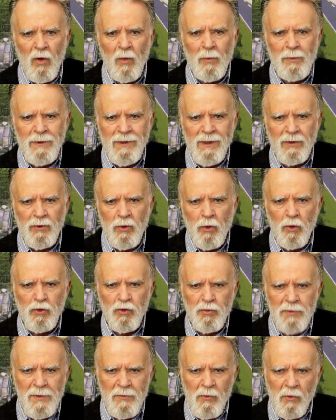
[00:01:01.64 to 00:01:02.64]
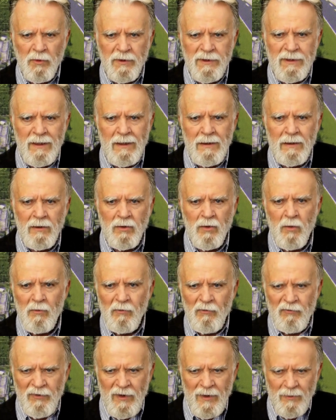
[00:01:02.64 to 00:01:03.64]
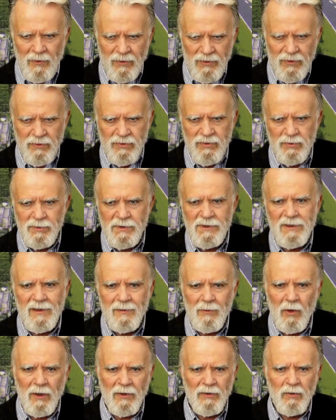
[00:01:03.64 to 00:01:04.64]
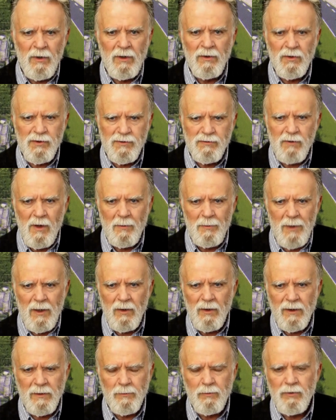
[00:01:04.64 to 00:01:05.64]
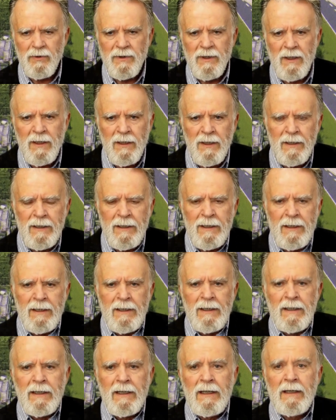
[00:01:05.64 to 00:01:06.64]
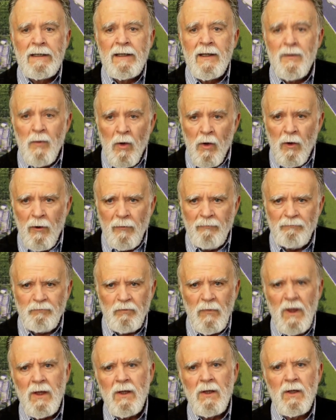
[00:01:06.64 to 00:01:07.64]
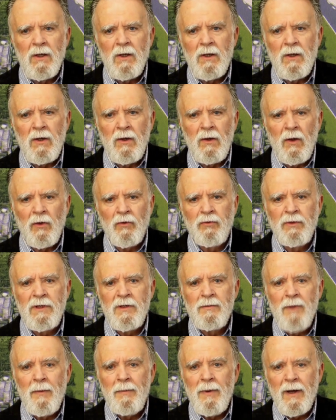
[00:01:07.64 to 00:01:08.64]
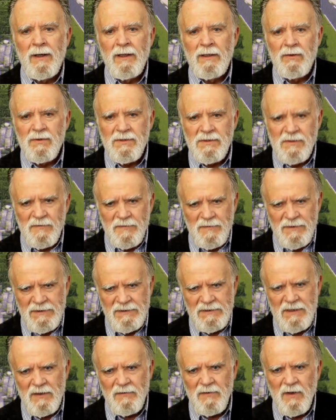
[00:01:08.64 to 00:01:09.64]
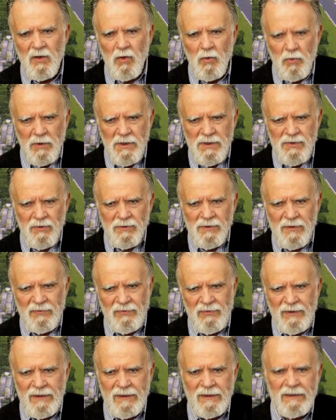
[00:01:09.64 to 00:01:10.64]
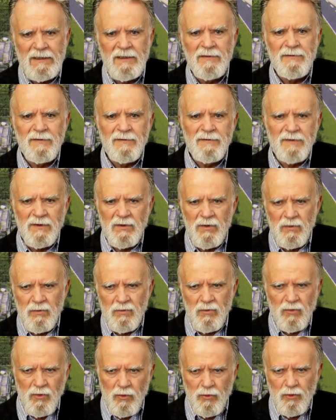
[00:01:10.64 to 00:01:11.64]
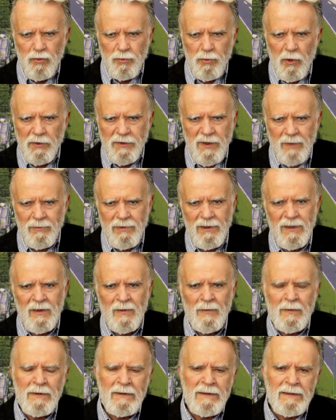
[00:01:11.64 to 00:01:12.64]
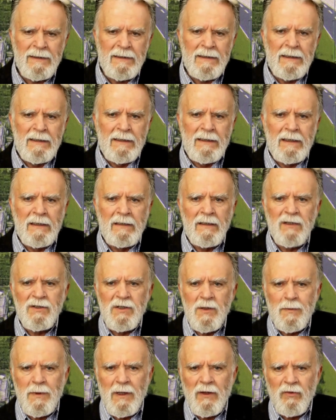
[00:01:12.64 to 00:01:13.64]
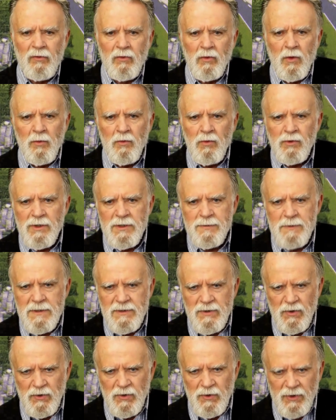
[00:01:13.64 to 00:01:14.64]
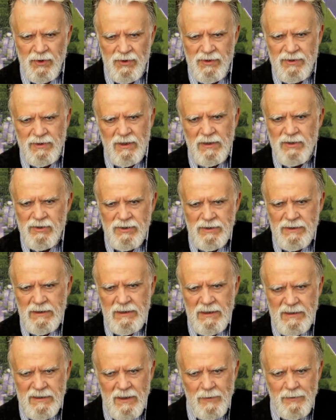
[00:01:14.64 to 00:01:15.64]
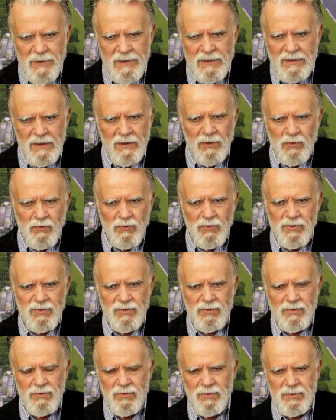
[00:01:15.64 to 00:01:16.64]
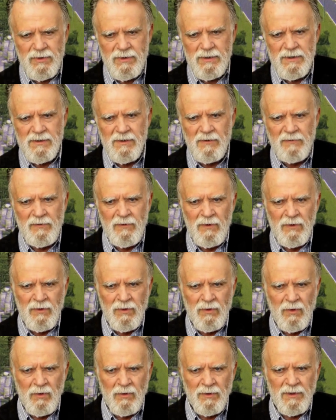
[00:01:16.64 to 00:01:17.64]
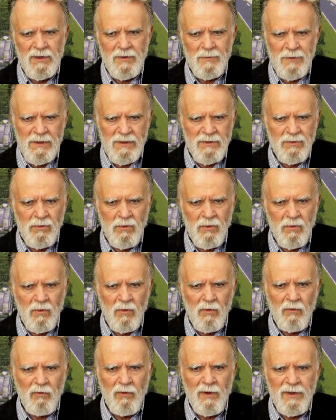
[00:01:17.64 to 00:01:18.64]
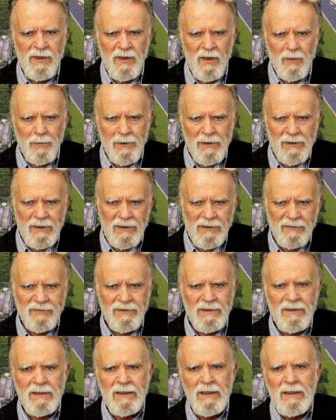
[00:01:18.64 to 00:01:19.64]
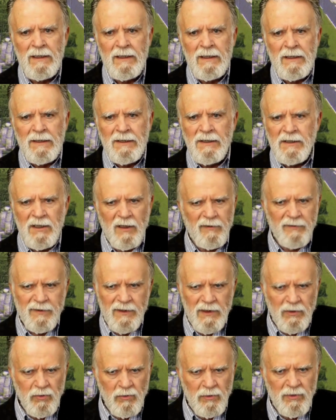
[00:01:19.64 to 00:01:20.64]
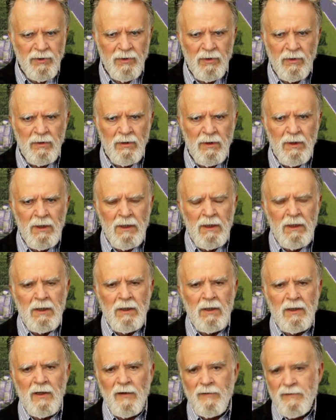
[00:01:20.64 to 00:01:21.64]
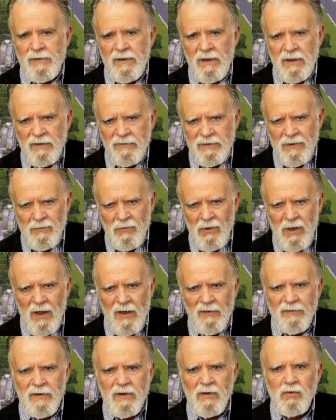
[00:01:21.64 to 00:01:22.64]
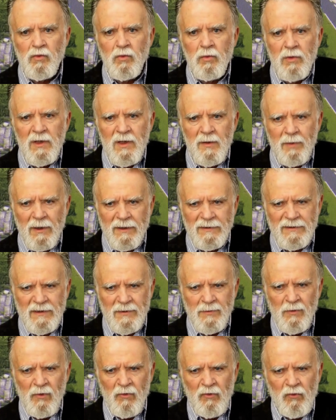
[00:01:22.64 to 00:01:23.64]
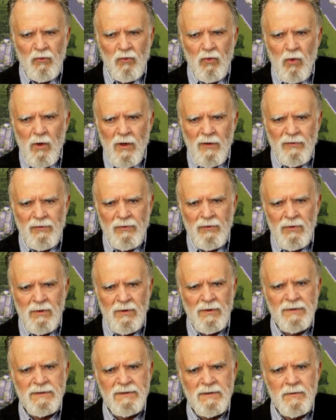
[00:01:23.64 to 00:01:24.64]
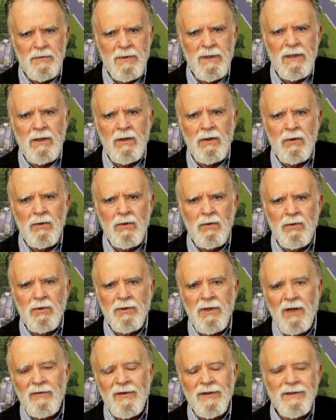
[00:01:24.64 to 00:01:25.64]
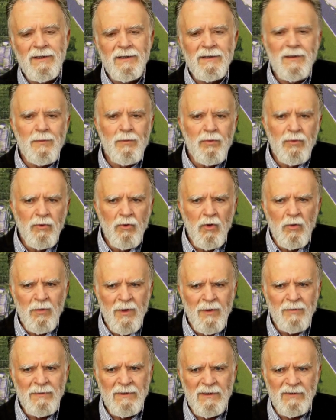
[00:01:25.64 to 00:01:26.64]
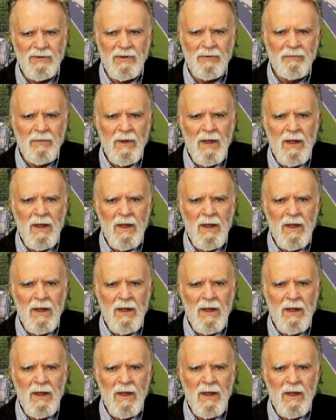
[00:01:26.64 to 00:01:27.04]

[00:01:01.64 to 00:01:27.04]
empire de renommée mondiale, comme Fabre, celui des laboratoires dont je vous en parlerai plus tard, étaient morts. Euh, ensuite, il m'a parlé de ses fils qui avaient repris son affaire et qui vivaient le, portable à la main. Et là, j'ai perçu comme une espèce de, nostalgie. Ils habitaient tous, euh, ces enfants, dans des maisons qu'on voyait après la rivière. Ils travaillaient tout le temps. L'affaire, évidemment, avait doublé pratiquement sous leur influence, mais le travail n'était plus le même qu'avant